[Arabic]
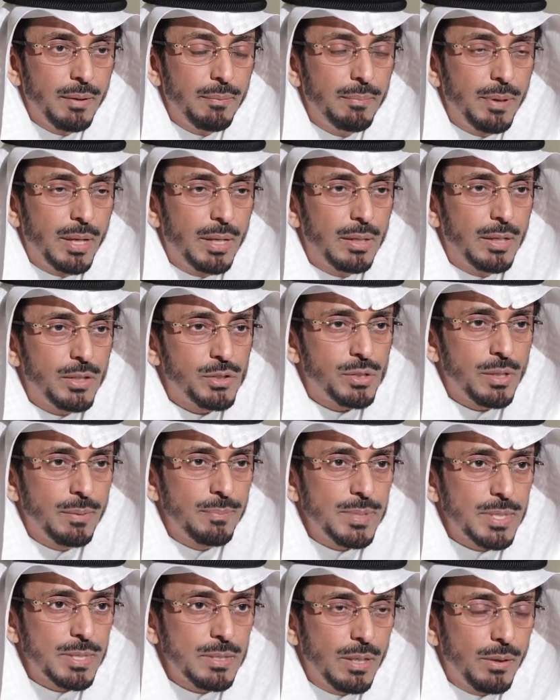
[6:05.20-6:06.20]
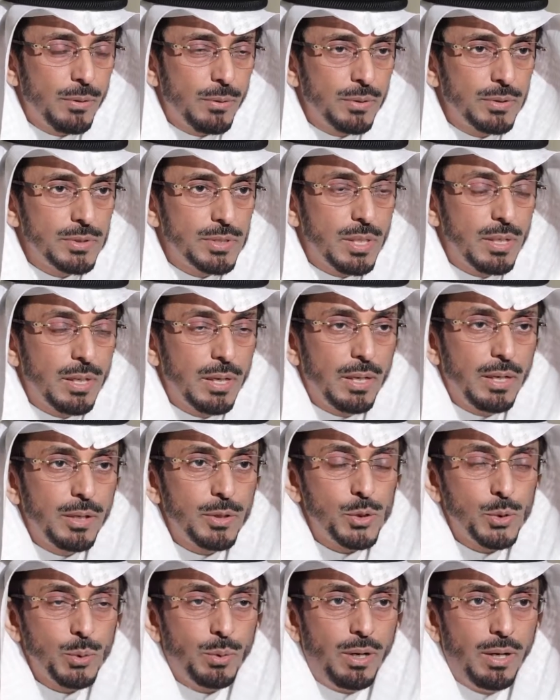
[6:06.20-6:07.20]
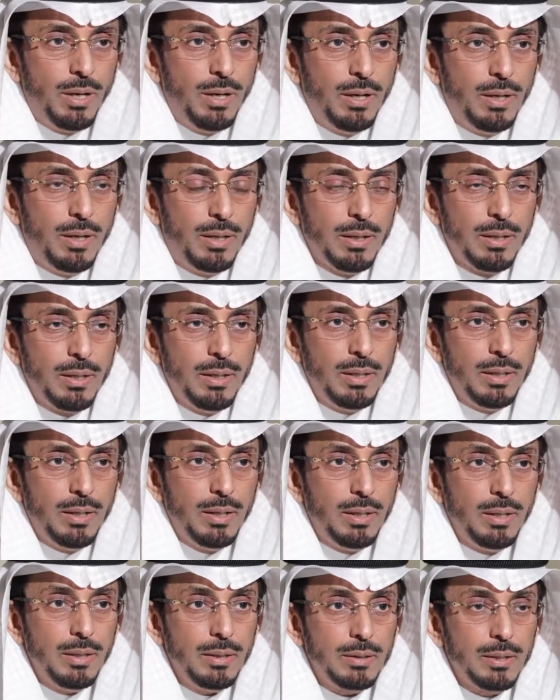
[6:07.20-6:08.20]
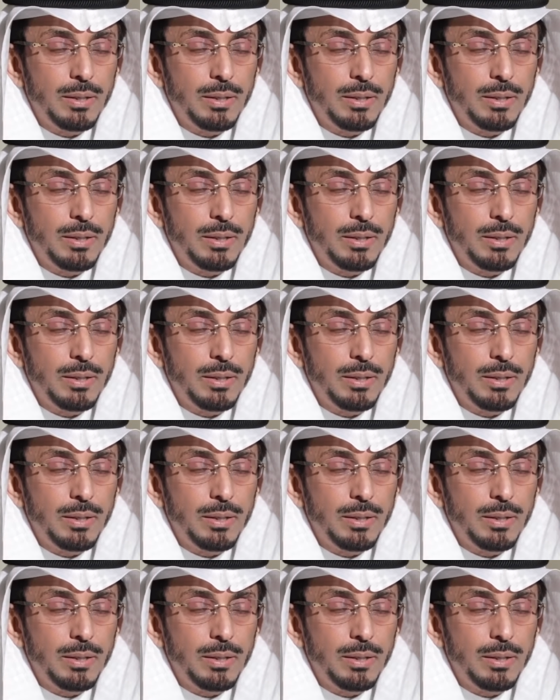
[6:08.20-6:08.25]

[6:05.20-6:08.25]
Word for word: بأن الشمس تخرج لا شعاع لها